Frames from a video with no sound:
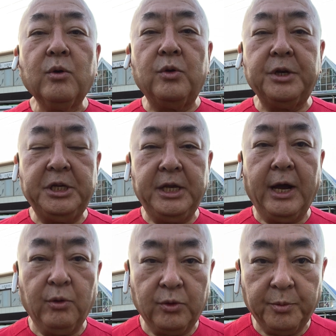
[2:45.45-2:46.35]
この日に
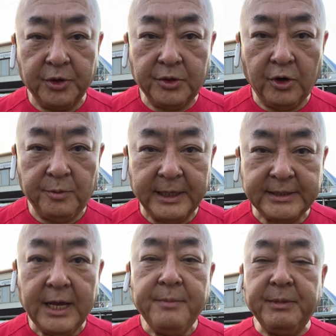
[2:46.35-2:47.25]
やろうと思っておりま
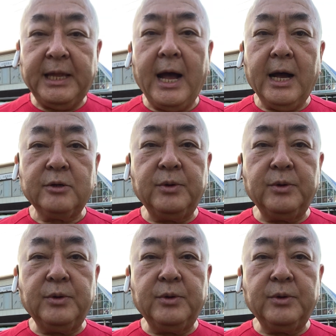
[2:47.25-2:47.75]
すまた